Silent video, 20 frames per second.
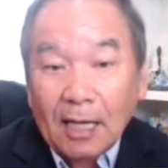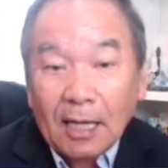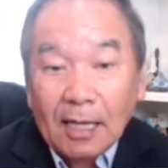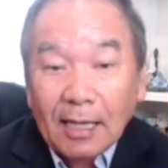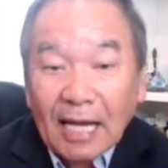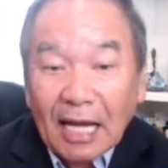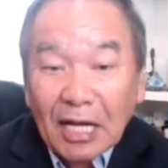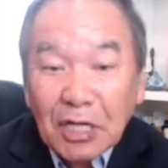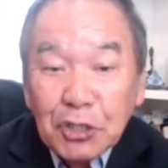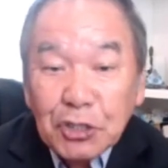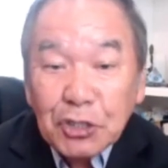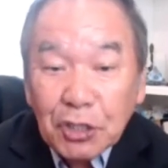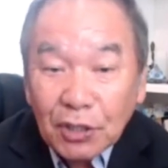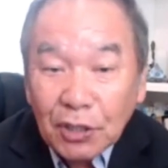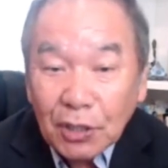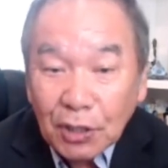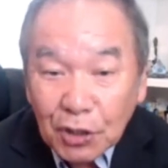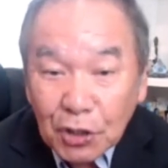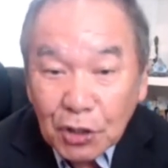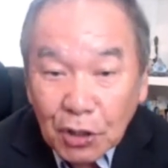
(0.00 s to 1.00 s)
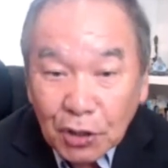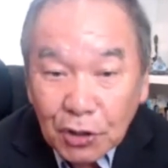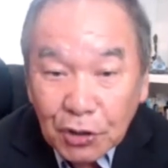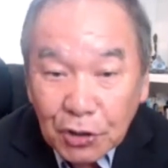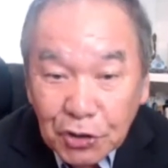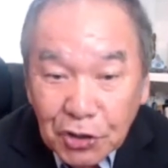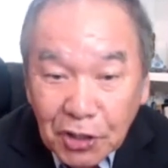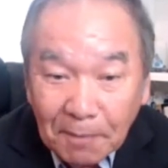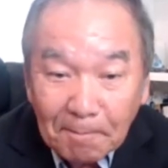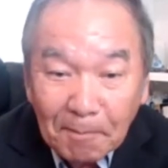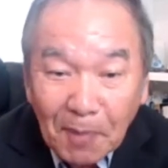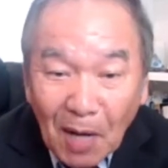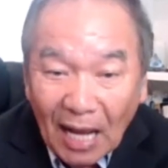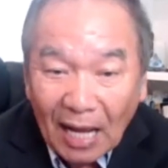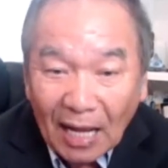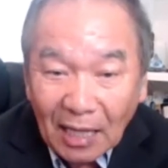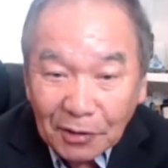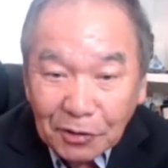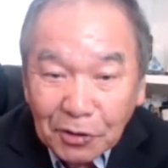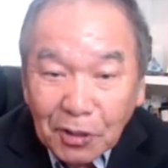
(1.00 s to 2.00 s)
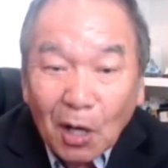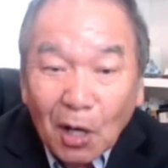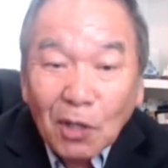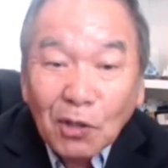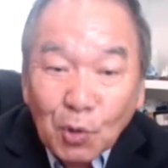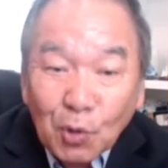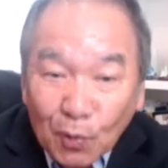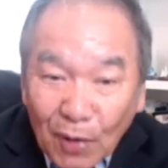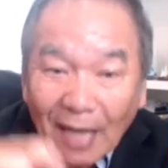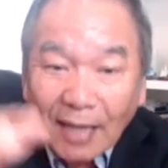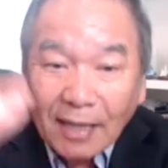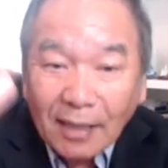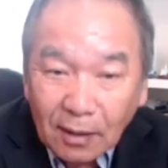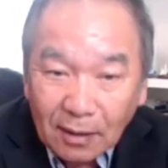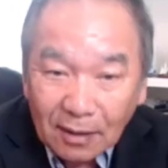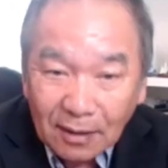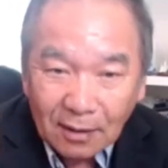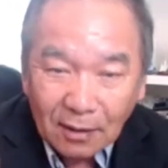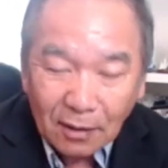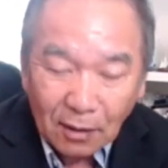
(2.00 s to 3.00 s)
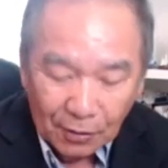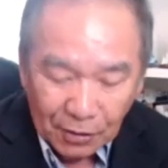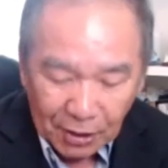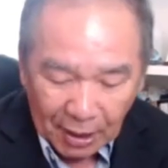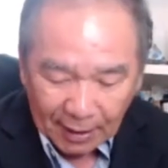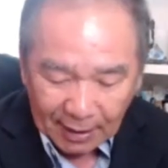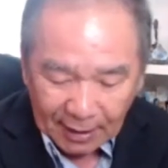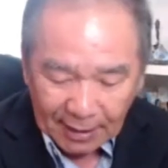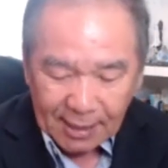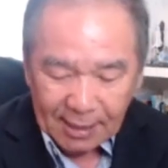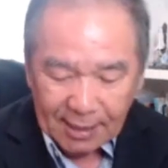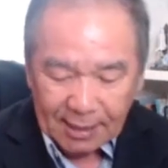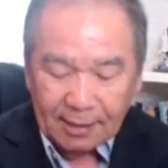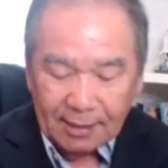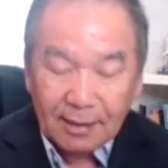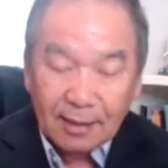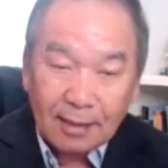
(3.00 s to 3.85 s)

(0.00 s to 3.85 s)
nên chìm ba thơ tụ khen đoạn dẹp đi